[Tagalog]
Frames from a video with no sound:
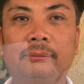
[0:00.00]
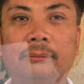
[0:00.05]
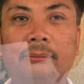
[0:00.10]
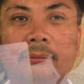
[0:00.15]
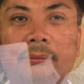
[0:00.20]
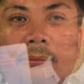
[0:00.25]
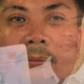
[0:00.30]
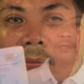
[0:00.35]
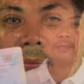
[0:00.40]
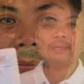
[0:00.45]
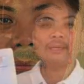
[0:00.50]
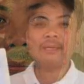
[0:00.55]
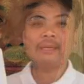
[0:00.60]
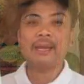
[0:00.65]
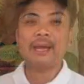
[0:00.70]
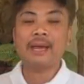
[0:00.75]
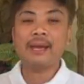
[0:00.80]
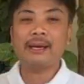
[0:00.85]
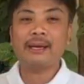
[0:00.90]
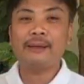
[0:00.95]
Kasi
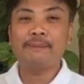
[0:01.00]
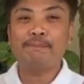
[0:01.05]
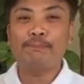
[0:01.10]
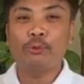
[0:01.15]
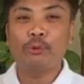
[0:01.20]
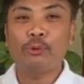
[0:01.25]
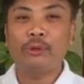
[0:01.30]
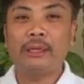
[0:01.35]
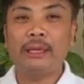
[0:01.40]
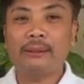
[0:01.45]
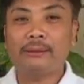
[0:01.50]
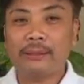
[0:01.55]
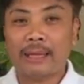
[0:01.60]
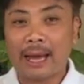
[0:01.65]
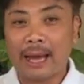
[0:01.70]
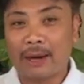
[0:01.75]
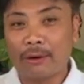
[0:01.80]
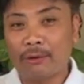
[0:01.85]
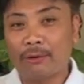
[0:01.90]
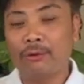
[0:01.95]
kailangan po ng
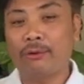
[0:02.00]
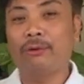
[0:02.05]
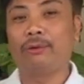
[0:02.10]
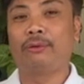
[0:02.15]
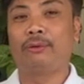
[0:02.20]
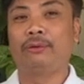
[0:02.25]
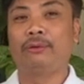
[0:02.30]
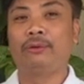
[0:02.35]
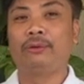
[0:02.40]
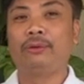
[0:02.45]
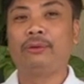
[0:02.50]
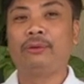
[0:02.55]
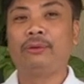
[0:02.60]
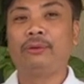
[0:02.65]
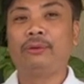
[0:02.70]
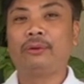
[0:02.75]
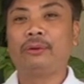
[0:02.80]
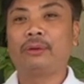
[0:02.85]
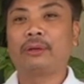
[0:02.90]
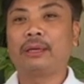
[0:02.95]
tao.
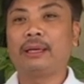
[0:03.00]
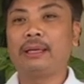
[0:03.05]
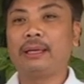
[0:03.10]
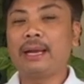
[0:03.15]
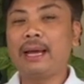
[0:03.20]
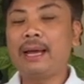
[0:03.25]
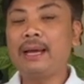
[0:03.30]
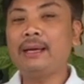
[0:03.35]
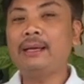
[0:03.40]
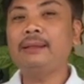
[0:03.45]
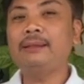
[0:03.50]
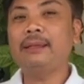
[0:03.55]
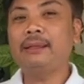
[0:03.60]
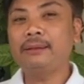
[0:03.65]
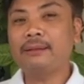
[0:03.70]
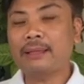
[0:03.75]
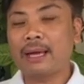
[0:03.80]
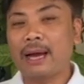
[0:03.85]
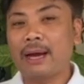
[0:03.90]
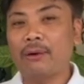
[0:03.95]
Kailangan ng
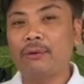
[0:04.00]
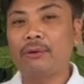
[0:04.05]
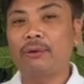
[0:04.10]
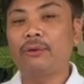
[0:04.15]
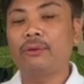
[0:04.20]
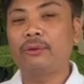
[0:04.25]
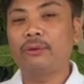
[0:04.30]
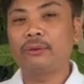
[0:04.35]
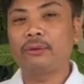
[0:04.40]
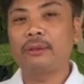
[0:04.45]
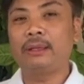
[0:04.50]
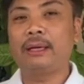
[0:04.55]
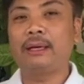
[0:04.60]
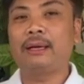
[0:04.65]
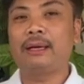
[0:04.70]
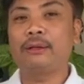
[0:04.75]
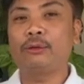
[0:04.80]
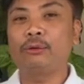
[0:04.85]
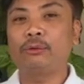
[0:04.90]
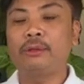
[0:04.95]
tao ng
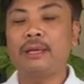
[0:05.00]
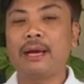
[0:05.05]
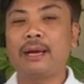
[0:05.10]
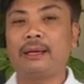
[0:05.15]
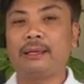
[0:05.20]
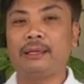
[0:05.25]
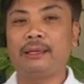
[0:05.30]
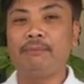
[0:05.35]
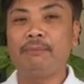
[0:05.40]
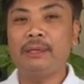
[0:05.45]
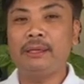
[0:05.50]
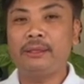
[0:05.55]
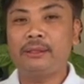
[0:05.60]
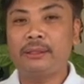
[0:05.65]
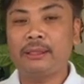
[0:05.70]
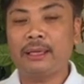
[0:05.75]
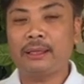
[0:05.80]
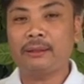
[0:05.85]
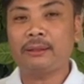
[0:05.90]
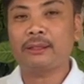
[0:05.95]
ayuda,
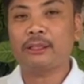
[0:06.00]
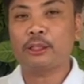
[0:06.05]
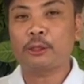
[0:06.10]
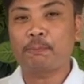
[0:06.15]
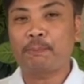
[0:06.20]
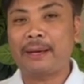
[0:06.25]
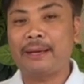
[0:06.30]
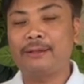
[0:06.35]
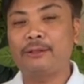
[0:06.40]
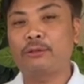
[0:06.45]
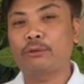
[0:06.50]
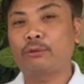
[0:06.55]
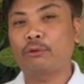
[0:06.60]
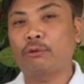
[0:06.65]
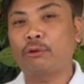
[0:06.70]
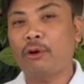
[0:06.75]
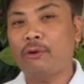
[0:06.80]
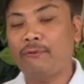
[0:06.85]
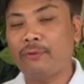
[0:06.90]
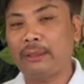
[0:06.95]
immediate response to
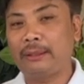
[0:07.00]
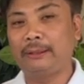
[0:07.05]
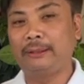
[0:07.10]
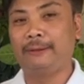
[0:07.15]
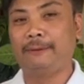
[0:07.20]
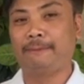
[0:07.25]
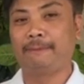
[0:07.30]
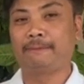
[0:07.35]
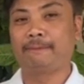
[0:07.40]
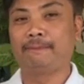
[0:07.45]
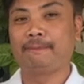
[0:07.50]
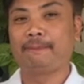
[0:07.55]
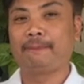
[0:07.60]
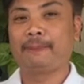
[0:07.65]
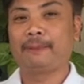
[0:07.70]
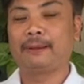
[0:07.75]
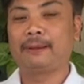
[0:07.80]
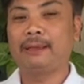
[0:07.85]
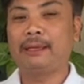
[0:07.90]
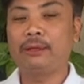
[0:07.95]
COVID.
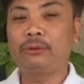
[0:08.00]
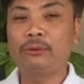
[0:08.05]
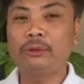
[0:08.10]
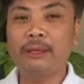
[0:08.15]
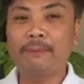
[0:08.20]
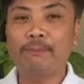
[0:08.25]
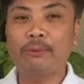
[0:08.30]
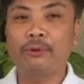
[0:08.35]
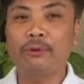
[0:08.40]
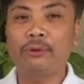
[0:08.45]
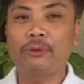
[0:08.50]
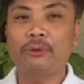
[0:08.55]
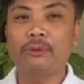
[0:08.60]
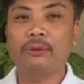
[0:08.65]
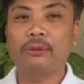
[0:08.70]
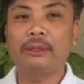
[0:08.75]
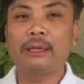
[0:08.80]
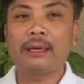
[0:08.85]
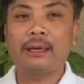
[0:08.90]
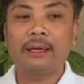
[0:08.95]
Lalo na po
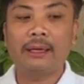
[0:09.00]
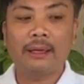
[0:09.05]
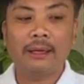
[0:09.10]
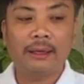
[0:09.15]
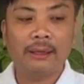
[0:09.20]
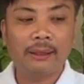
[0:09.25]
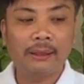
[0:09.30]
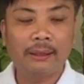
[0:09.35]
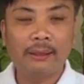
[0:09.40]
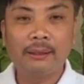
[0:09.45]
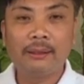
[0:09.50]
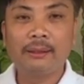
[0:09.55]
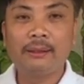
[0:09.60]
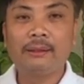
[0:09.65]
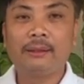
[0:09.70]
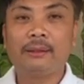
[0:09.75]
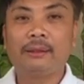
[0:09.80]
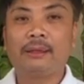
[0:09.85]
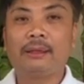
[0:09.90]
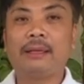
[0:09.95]

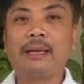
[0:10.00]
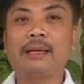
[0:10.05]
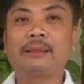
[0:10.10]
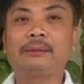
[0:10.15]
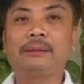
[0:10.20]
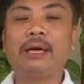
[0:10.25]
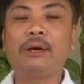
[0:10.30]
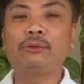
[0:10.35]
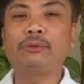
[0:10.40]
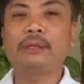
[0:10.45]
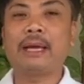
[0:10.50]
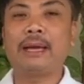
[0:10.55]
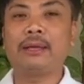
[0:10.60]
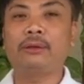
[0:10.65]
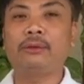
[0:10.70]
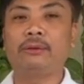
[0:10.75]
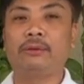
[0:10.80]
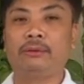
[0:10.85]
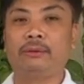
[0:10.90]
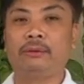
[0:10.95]
naka-lockdown
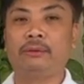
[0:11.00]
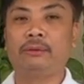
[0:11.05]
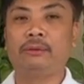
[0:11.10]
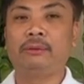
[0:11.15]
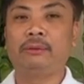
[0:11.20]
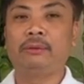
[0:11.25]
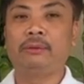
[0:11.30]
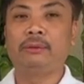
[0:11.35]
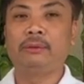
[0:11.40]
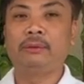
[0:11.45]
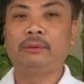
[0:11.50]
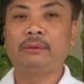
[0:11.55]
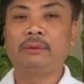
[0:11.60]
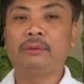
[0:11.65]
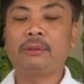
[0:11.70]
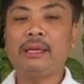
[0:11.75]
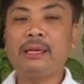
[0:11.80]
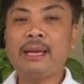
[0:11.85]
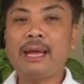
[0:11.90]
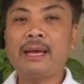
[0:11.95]
tayo.
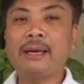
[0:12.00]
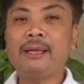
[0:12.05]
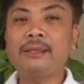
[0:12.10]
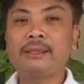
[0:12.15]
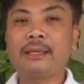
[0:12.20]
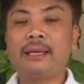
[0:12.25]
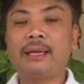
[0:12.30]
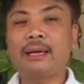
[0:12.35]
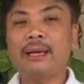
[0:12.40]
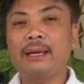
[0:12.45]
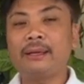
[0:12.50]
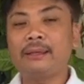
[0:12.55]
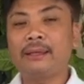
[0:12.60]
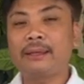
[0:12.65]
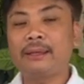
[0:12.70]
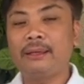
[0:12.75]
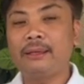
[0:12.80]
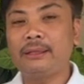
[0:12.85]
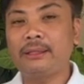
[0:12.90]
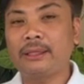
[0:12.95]
Kailangan sila ngayon
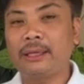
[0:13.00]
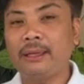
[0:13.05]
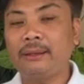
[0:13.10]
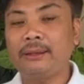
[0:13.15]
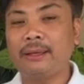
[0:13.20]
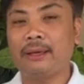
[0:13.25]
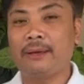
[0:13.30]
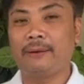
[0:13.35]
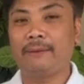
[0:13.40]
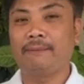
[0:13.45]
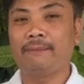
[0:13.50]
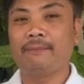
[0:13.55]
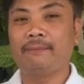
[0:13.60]
nag-initiate. Eh.